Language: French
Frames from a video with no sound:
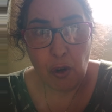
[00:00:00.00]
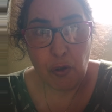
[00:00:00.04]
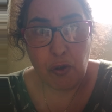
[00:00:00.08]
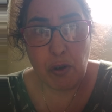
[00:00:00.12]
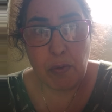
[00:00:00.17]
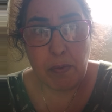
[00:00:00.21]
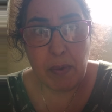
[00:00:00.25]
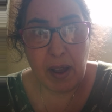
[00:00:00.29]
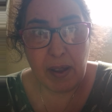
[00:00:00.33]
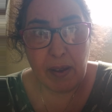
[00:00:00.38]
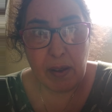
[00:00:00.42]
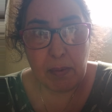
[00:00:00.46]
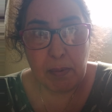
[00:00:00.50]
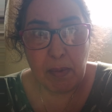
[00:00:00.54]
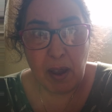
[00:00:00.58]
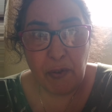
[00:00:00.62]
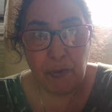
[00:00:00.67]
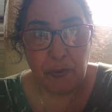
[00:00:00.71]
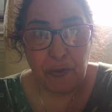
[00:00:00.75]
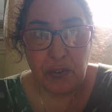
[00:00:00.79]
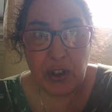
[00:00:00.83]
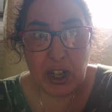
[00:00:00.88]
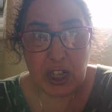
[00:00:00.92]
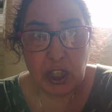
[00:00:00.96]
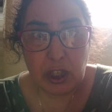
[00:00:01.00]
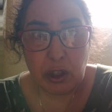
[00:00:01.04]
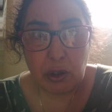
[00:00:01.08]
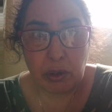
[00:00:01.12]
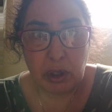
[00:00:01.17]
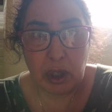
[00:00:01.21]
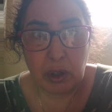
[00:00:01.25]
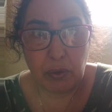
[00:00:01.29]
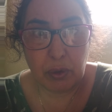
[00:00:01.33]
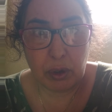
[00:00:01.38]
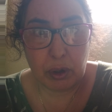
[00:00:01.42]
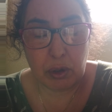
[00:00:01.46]
Vous m'avez même fiché
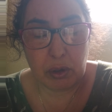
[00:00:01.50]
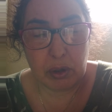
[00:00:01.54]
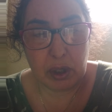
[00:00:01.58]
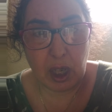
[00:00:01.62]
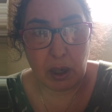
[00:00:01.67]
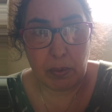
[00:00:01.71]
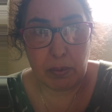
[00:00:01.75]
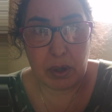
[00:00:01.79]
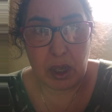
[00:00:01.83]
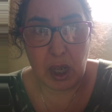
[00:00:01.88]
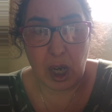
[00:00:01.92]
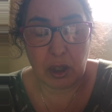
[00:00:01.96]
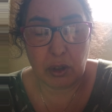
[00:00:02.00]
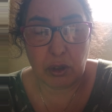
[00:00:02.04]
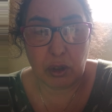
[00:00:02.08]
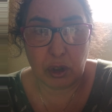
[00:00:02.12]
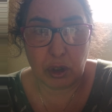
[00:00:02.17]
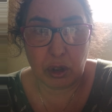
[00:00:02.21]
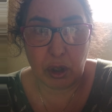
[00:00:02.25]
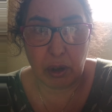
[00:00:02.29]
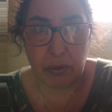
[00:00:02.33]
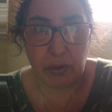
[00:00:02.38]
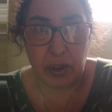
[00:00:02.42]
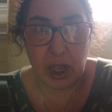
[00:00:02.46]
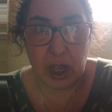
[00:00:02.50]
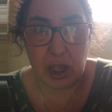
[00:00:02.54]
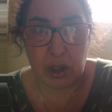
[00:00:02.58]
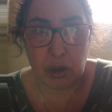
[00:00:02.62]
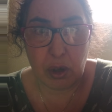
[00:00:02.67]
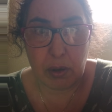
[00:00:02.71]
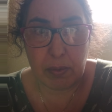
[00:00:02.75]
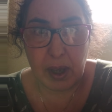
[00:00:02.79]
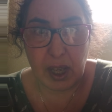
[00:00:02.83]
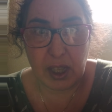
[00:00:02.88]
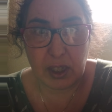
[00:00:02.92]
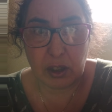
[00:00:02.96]
au niveau du tribunal de Thionville et
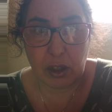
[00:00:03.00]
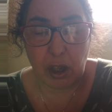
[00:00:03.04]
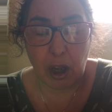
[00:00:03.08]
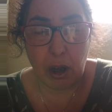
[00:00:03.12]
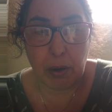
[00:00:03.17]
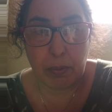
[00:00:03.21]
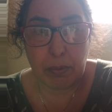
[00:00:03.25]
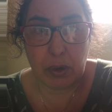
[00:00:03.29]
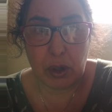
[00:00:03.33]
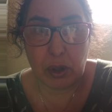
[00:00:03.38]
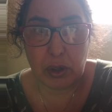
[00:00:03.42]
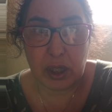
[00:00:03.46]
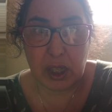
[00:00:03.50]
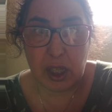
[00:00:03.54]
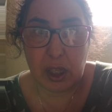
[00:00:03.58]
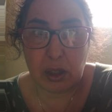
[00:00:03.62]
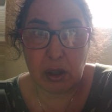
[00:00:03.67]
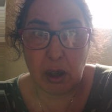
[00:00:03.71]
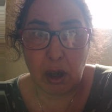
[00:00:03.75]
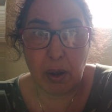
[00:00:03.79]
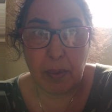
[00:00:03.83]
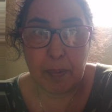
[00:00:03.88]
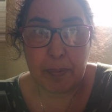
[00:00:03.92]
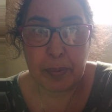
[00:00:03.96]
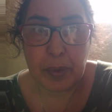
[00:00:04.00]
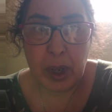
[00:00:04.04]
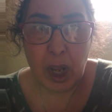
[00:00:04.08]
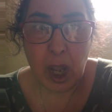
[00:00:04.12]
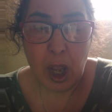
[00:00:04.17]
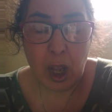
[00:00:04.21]
de Metz en me disant